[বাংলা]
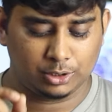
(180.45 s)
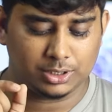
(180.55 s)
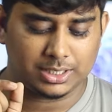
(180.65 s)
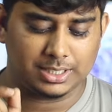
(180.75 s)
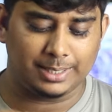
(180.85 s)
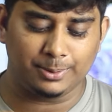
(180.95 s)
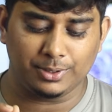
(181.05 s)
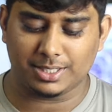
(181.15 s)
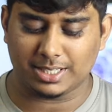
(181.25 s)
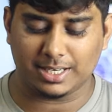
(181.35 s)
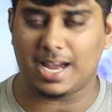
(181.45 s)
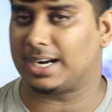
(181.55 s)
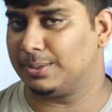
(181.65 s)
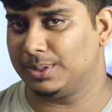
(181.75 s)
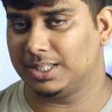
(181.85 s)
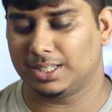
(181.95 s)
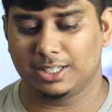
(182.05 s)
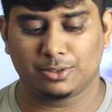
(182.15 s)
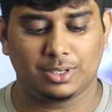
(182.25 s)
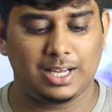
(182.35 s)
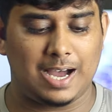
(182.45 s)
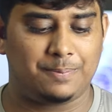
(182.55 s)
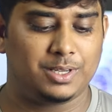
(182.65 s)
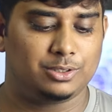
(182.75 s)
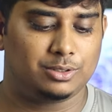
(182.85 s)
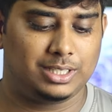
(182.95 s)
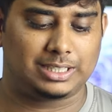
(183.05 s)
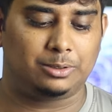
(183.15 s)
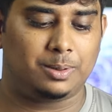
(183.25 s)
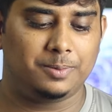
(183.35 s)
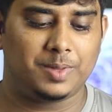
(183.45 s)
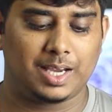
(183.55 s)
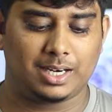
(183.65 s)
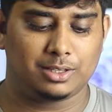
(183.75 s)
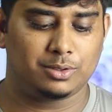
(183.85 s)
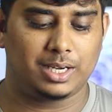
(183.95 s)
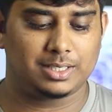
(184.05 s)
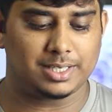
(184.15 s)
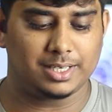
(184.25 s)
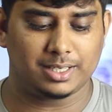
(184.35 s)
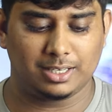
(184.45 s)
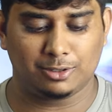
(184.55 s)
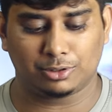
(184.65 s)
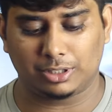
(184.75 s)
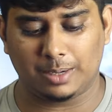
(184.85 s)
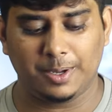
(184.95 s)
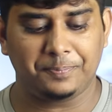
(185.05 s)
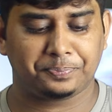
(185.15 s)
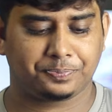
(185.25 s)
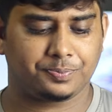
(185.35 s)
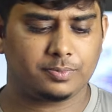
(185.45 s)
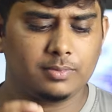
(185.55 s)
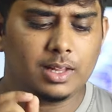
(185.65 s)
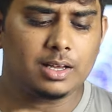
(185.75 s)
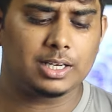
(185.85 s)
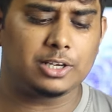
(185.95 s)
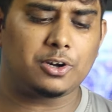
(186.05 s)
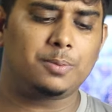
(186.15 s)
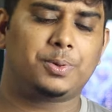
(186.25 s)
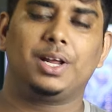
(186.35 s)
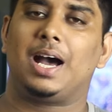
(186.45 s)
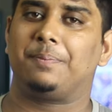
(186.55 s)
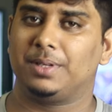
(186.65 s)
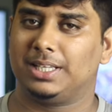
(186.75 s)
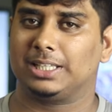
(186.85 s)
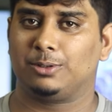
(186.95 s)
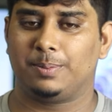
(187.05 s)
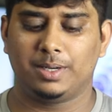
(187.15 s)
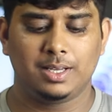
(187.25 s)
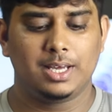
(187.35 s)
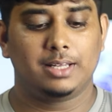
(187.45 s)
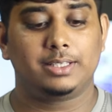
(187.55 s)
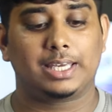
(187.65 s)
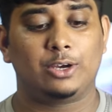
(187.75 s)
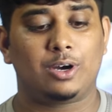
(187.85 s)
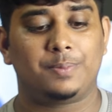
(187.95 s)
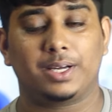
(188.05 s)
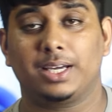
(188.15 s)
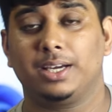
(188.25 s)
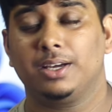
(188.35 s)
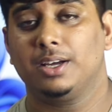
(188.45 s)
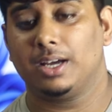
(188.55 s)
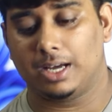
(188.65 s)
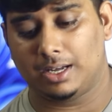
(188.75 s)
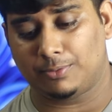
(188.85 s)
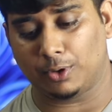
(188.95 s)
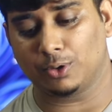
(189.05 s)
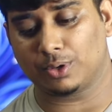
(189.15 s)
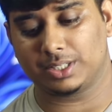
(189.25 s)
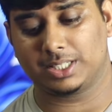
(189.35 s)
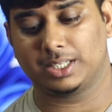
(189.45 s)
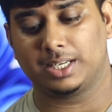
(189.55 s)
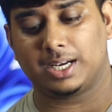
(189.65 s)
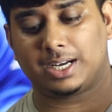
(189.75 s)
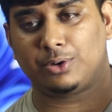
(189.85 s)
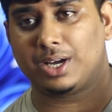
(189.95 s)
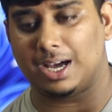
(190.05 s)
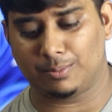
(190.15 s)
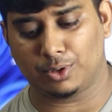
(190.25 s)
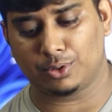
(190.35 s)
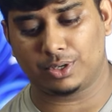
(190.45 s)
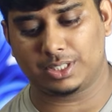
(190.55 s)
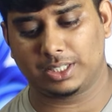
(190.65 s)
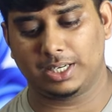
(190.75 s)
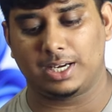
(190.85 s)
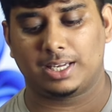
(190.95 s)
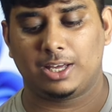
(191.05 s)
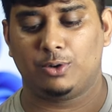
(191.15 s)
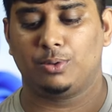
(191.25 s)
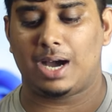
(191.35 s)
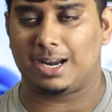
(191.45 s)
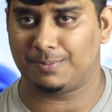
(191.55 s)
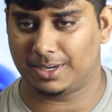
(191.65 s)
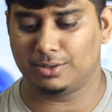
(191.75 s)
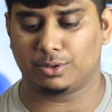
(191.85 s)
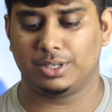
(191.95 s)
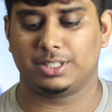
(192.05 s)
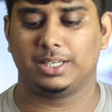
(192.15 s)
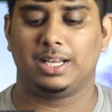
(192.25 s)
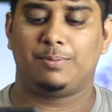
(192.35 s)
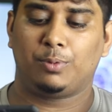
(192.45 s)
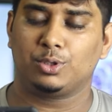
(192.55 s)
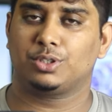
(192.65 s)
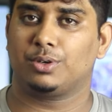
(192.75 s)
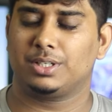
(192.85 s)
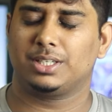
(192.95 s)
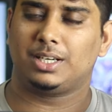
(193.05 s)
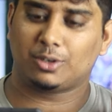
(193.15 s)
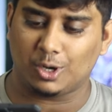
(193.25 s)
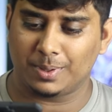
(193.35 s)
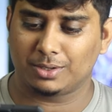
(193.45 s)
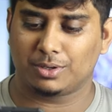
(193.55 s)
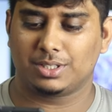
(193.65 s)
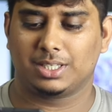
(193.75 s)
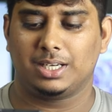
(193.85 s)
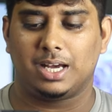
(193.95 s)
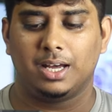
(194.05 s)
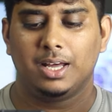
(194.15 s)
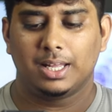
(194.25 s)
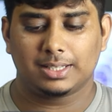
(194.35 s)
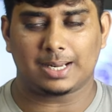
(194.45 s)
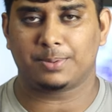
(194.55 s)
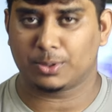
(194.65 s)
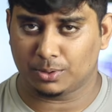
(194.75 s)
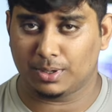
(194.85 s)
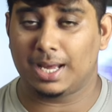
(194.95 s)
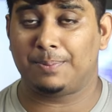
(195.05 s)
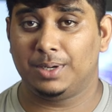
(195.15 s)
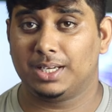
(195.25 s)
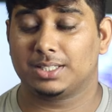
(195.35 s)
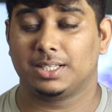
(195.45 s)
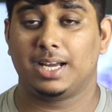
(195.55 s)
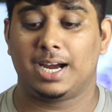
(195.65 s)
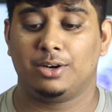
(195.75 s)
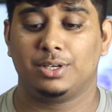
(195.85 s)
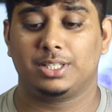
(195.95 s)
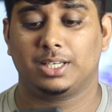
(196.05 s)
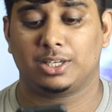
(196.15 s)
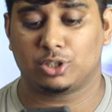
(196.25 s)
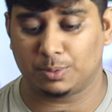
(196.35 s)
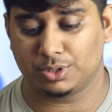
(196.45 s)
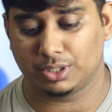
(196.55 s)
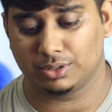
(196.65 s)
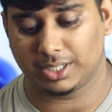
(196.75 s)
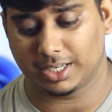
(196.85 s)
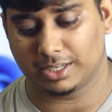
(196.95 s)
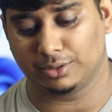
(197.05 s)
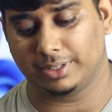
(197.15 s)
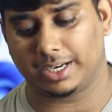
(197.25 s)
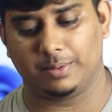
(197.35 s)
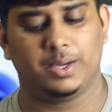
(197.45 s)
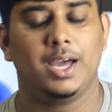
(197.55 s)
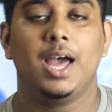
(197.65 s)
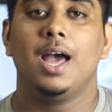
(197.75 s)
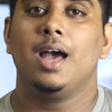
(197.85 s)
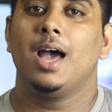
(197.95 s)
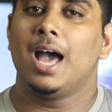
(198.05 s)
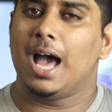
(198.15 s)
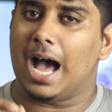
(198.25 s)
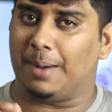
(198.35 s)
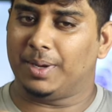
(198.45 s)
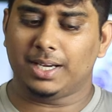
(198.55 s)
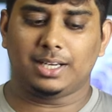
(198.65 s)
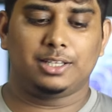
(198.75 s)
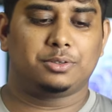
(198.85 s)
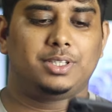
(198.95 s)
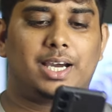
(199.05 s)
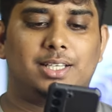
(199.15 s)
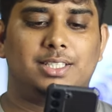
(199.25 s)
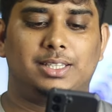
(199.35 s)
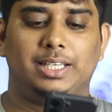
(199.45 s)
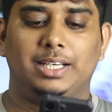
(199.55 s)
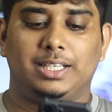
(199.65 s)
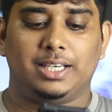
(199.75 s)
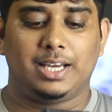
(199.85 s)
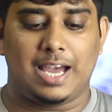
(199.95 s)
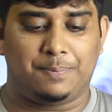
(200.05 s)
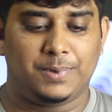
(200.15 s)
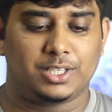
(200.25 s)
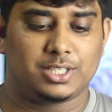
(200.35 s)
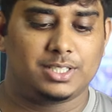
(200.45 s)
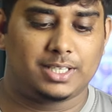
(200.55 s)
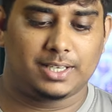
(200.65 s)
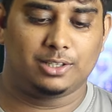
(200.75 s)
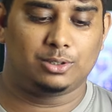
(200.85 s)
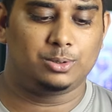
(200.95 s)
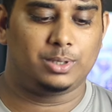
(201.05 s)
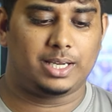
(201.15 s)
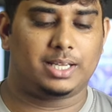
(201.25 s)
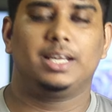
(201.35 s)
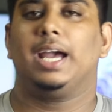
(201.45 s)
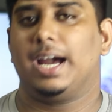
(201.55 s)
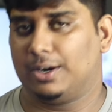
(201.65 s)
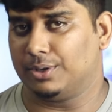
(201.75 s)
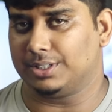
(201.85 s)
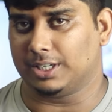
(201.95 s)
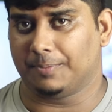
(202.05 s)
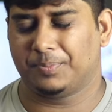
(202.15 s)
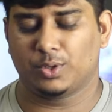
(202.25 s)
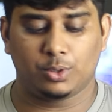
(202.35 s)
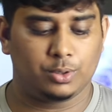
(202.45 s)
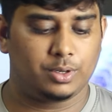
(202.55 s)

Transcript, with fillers: তো জাস্ট রিভিউ রিসেন্ট অ্যাক্টিভিটিতে ক্লিক করলে আপনি কিন্তু দেখতে পাবেন এখানে কিন্তু গেট শার্টারে ক্লিক করতে হবে ক্লিক করার পরে আপনি দেখতে পাবেন যে কেউ আপনাকে ফলো করেছে কিনা কাউকে আনফলো করেছে কিনা কেউ আনফ্রেন্ড হয়েছে কিনা পোস্ট করেছে কিনা কমেন্ট করেছে কিনা তারপর কোনো অ্যাপ্লিকেশান অ্যাড হয়েছে কিনা সমস্ত কিছু এখানে কিন্তু দেখাবে আমার এখানে দেখুন দেখাচ্ছে তিনটে অ্যাপ্লিকেশন যেটা কিন্তু এখানে অ্যাড হয়েছে তো